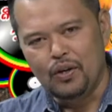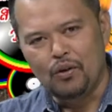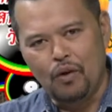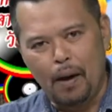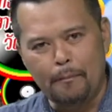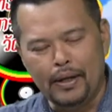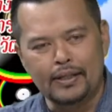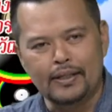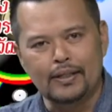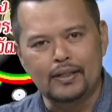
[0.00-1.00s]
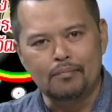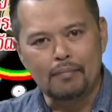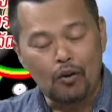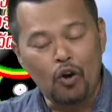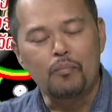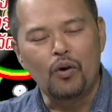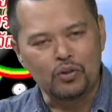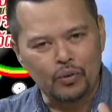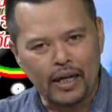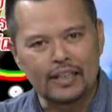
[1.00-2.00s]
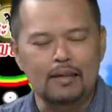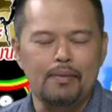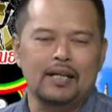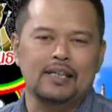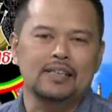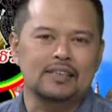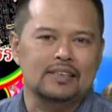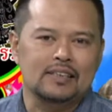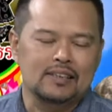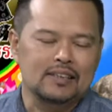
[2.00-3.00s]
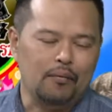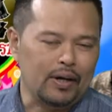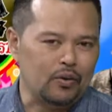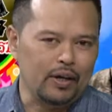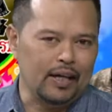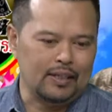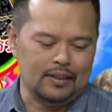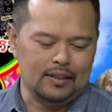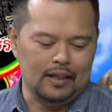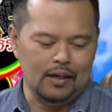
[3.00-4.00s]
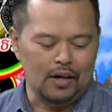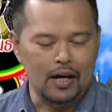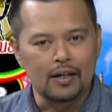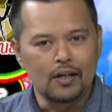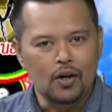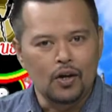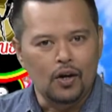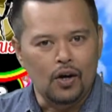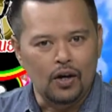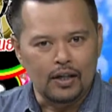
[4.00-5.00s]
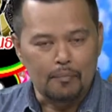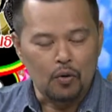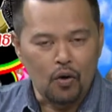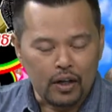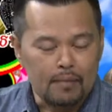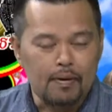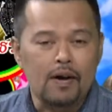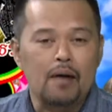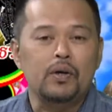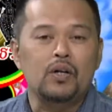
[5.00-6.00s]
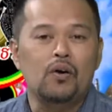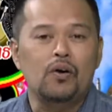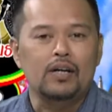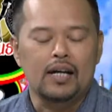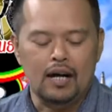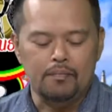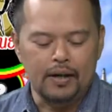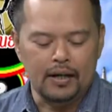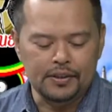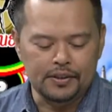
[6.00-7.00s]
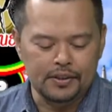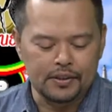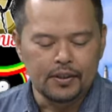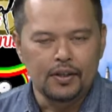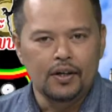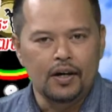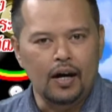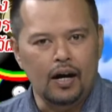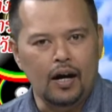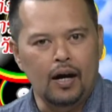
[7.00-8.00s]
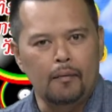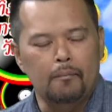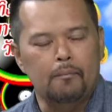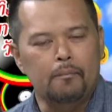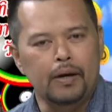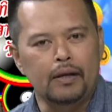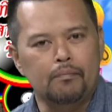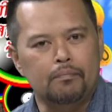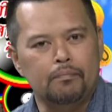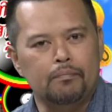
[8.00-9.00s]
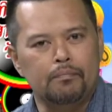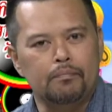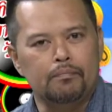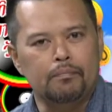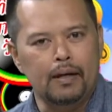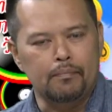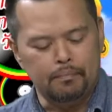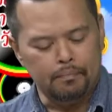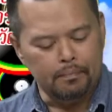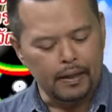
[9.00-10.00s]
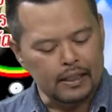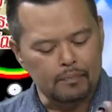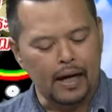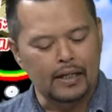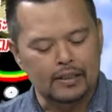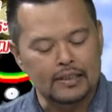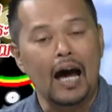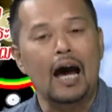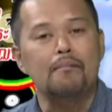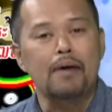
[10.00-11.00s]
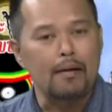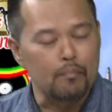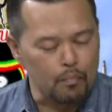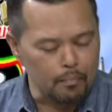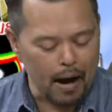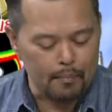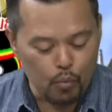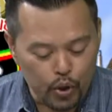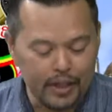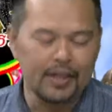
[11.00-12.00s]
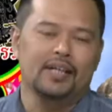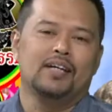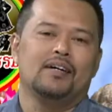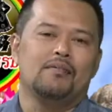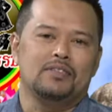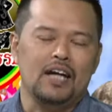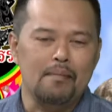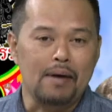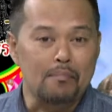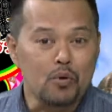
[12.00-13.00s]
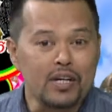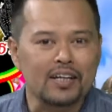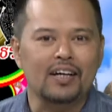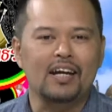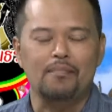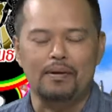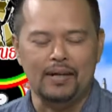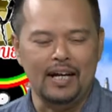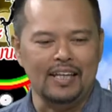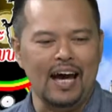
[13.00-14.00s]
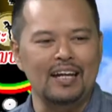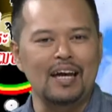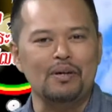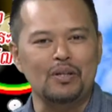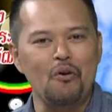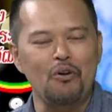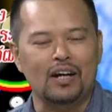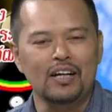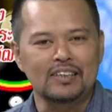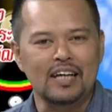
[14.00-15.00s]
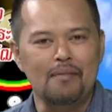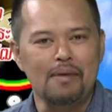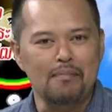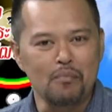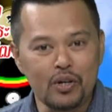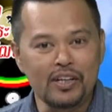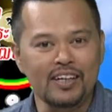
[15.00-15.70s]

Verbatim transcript: ความเป็นบ่าวล้อมของตัวเองที่บ้านเกิดจังหวัดร้อยเอ็ดแล้วก็นำโค้งที่มาฝากพี่น้องนะครับนั่นคือเป็นผลิตภัณฑ์ชาม่ามุ้ยชาหมามุ้ยแลกเป็นประดาตายแลกเป็นโต้ชาหมามุ้ย